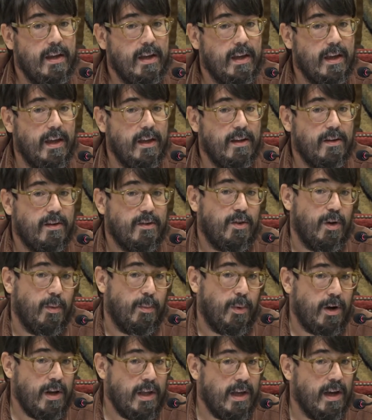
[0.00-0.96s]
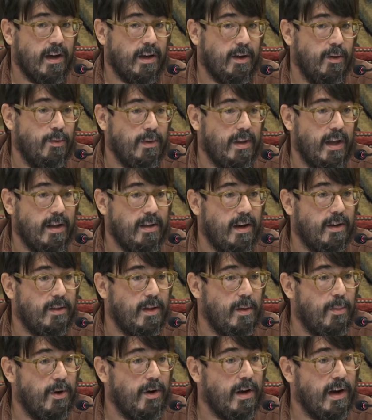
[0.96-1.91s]
que se oponía a que un taller
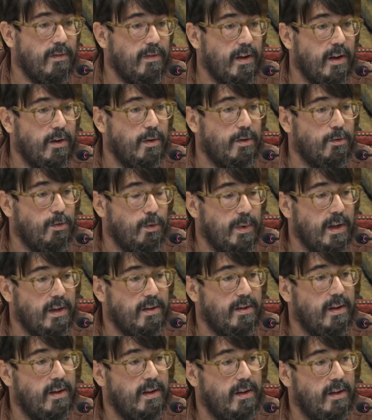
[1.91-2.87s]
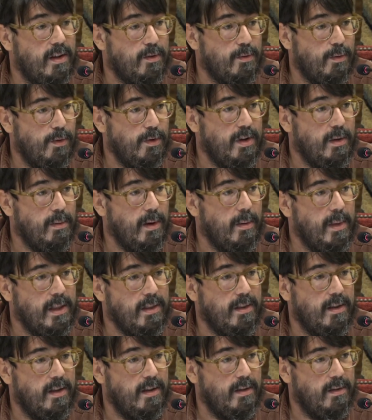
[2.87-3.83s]
tipográfico estuviese
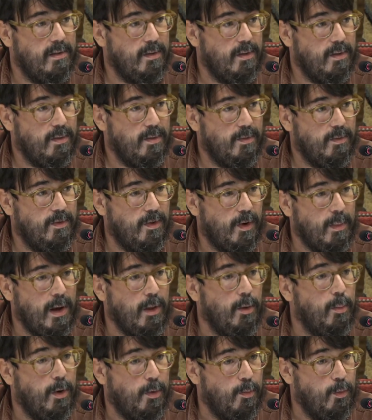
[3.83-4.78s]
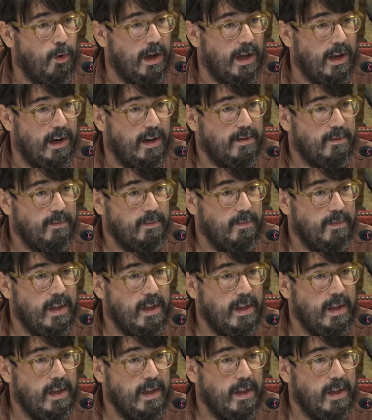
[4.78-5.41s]
exclusivamente formado por mujeres.